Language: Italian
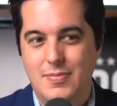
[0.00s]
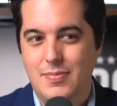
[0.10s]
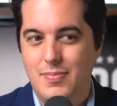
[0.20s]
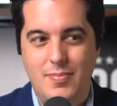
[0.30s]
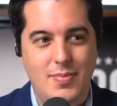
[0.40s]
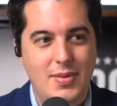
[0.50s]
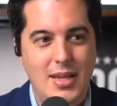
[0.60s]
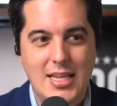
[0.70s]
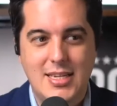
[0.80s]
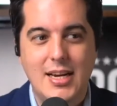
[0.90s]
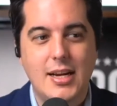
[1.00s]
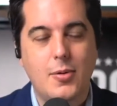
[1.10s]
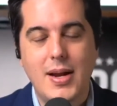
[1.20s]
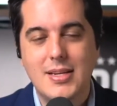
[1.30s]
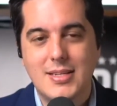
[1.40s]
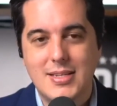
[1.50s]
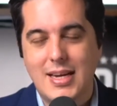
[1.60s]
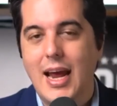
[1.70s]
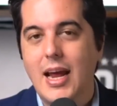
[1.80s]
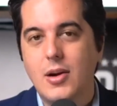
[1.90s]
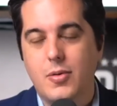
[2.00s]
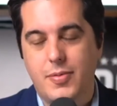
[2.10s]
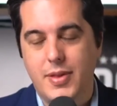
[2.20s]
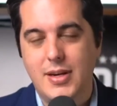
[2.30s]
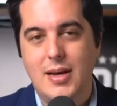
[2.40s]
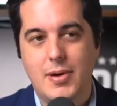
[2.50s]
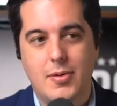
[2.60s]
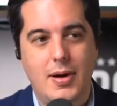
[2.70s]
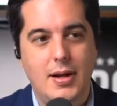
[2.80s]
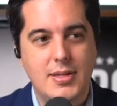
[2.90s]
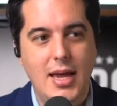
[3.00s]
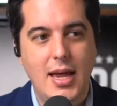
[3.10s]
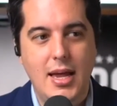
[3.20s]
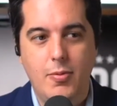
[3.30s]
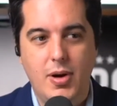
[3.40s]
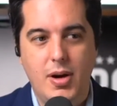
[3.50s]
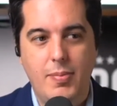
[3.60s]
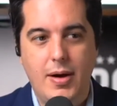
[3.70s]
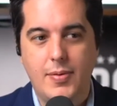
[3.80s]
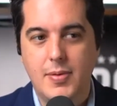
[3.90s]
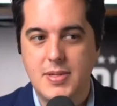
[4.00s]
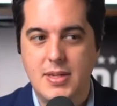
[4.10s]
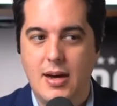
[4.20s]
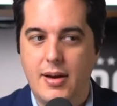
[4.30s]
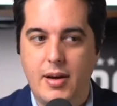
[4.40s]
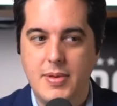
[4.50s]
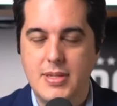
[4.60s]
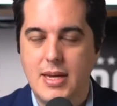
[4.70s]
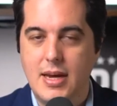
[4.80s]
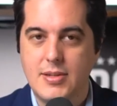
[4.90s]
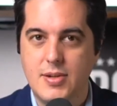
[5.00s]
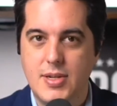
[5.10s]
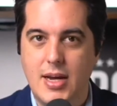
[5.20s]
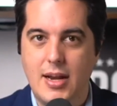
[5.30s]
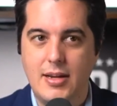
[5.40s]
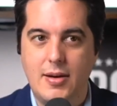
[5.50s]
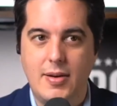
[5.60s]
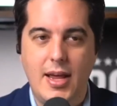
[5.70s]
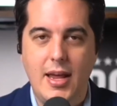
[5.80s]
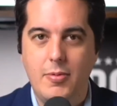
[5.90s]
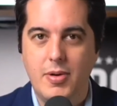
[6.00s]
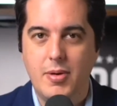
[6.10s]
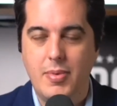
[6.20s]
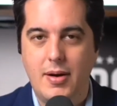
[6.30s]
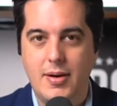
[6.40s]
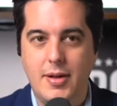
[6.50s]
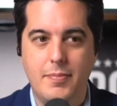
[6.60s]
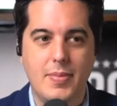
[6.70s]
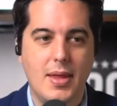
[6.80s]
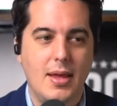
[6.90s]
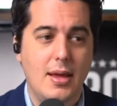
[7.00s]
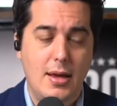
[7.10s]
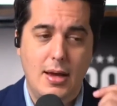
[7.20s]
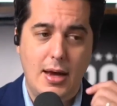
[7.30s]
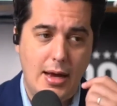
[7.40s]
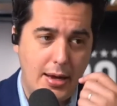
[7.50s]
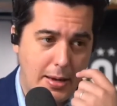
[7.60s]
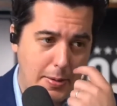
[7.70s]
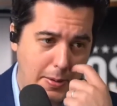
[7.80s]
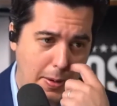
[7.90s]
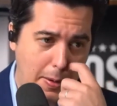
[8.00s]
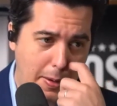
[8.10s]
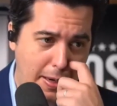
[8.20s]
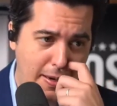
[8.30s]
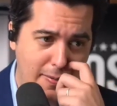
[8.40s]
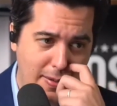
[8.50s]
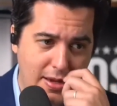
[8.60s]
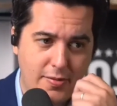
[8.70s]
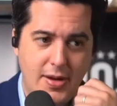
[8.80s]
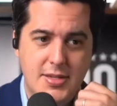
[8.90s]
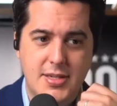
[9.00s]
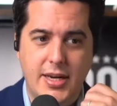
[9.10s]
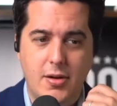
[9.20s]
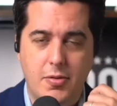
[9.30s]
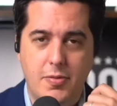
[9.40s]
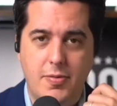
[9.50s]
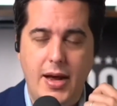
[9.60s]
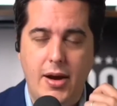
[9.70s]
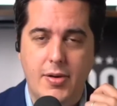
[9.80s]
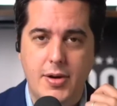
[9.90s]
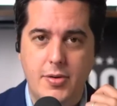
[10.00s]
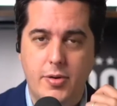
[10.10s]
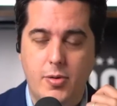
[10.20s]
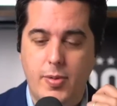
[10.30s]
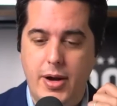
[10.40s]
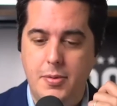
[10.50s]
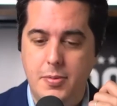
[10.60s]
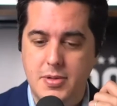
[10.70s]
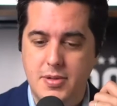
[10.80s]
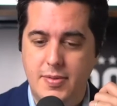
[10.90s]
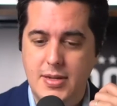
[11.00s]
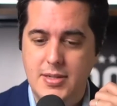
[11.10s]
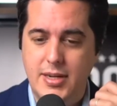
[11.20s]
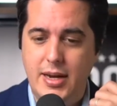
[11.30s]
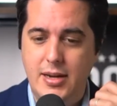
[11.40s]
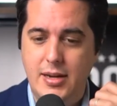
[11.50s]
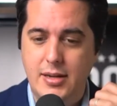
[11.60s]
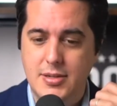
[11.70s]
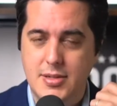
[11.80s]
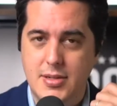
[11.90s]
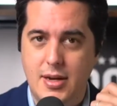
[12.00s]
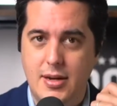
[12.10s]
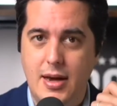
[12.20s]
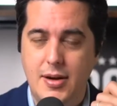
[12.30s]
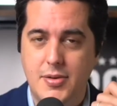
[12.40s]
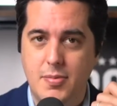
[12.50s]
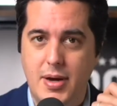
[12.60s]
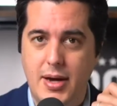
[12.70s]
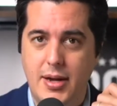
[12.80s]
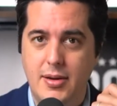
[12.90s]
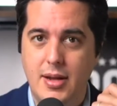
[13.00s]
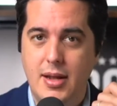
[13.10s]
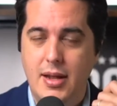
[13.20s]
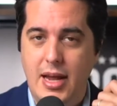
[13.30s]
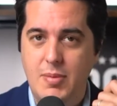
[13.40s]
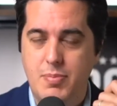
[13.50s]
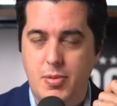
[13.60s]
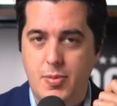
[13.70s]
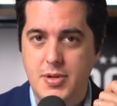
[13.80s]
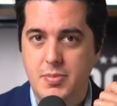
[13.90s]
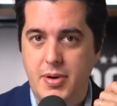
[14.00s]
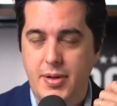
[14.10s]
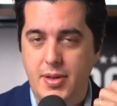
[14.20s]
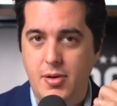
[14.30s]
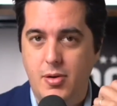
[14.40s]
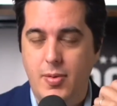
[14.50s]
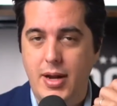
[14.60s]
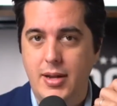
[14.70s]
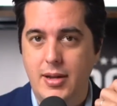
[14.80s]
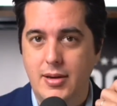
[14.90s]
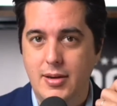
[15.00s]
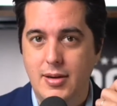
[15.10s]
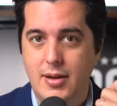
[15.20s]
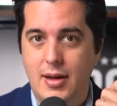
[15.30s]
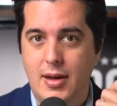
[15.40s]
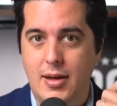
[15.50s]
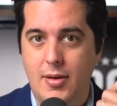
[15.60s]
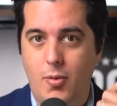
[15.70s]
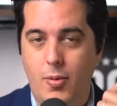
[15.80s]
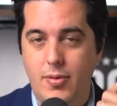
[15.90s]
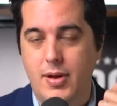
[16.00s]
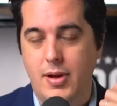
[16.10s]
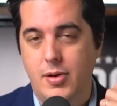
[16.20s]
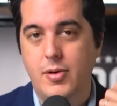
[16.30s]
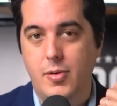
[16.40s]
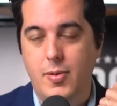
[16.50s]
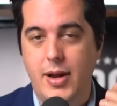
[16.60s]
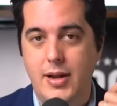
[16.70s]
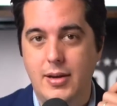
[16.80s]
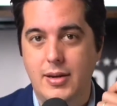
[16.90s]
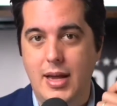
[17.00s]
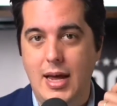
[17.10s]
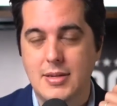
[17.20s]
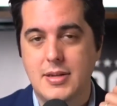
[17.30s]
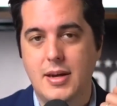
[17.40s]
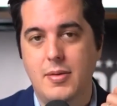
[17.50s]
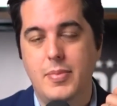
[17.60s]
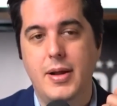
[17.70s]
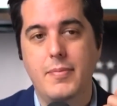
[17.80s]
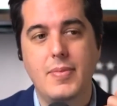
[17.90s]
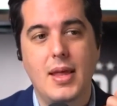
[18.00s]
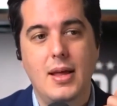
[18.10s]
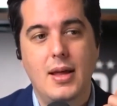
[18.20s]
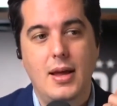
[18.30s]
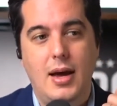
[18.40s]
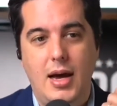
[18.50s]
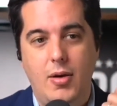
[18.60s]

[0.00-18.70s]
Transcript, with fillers: Insomma, sarà un colossale scandalo per i democratici. Per non parlare dei documenti che tiene a Chinatown o del fatto che, come ha ammesso pubblicamente lui stesso, ha fatto cacciare via l'inquirente ucraino che stava indagando su suo figlio Hunter e Burisma, la compagnia del gas ucraina, mentre lui, Joe,